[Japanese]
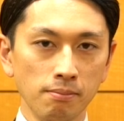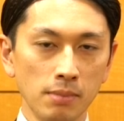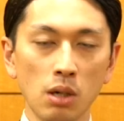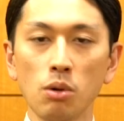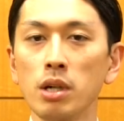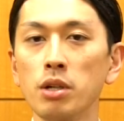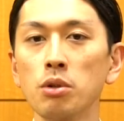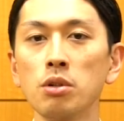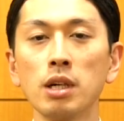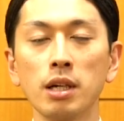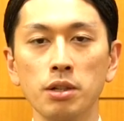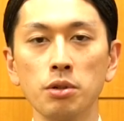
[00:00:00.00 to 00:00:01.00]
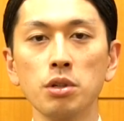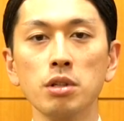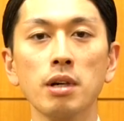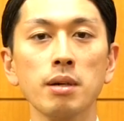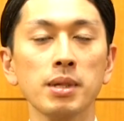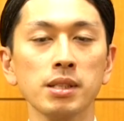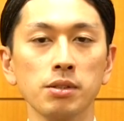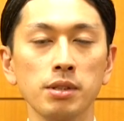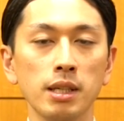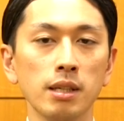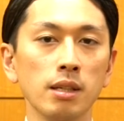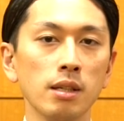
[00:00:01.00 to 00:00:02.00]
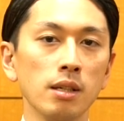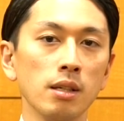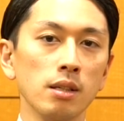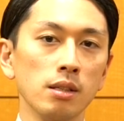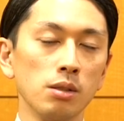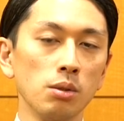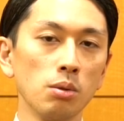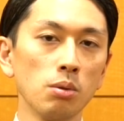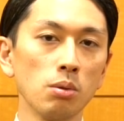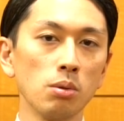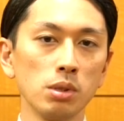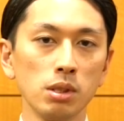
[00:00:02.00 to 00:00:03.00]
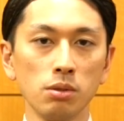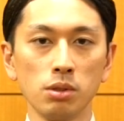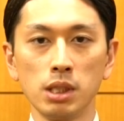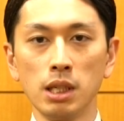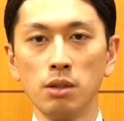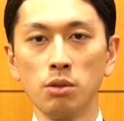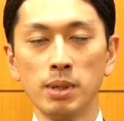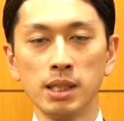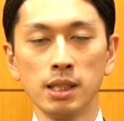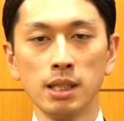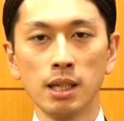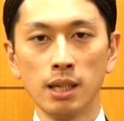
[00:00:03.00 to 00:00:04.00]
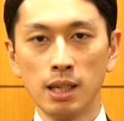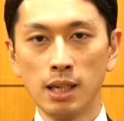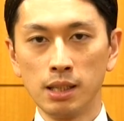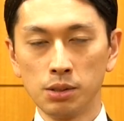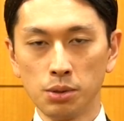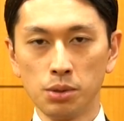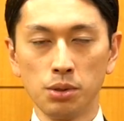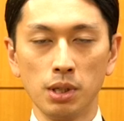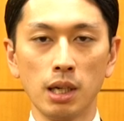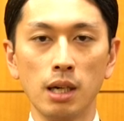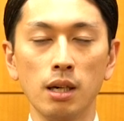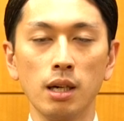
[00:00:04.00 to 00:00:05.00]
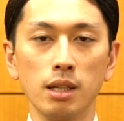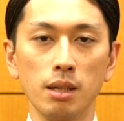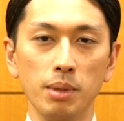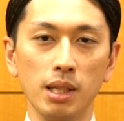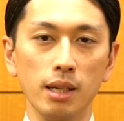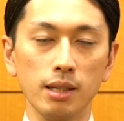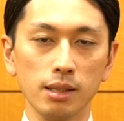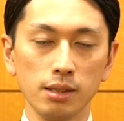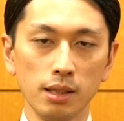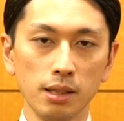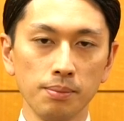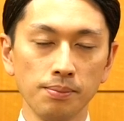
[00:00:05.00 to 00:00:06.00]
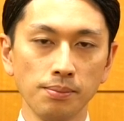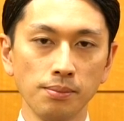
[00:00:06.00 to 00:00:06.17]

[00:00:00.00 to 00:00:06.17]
まあ、これは世の中でよく言われますよねそれをこうコーチングの視点を交えながらそれぞれ考えてみたいんですね